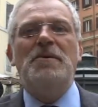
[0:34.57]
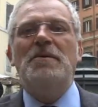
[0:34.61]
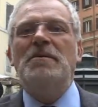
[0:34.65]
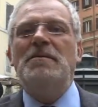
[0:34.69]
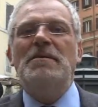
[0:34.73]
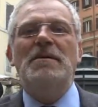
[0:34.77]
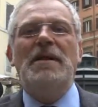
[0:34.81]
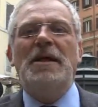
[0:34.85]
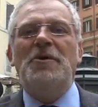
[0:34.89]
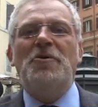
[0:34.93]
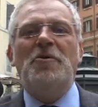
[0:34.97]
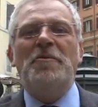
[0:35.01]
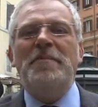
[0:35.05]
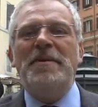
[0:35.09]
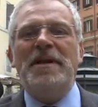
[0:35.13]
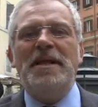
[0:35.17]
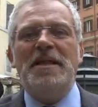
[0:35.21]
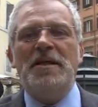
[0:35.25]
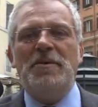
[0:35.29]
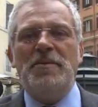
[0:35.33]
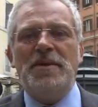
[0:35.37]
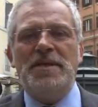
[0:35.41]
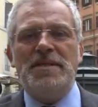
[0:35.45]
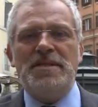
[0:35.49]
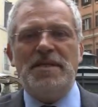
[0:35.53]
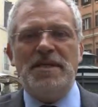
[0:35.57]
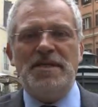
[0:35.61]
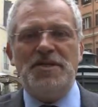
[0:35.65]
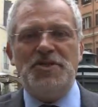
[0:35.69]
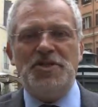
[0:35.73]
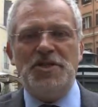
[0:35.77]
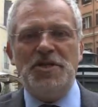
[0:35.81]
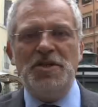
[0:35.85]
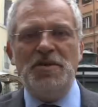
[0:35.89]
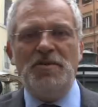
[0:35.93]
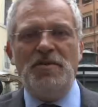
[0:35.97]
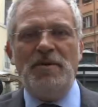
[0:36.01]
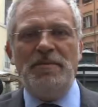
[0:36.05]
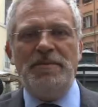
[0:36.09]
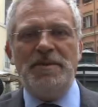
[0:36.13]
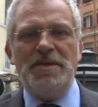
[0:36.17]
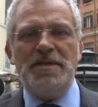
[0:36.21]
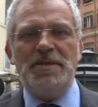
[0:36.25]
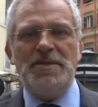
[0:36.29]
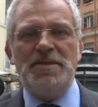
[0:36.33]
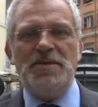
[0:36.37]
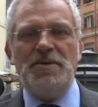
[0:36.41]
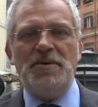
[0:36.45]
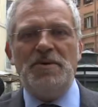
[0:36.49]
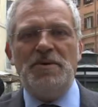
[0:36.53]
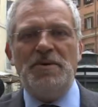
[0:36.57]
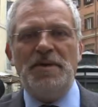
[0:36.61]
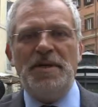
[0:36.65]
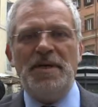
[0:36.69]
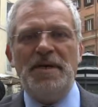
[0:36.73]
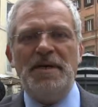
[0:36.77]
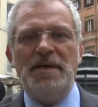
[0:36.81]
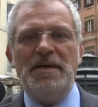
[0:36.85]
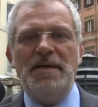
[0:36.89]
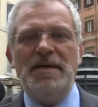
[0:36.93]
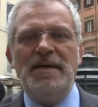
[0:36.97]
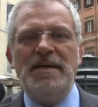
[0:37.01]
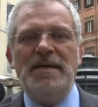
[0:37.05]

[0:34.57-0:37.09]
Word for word: La nomina di queste cinque persone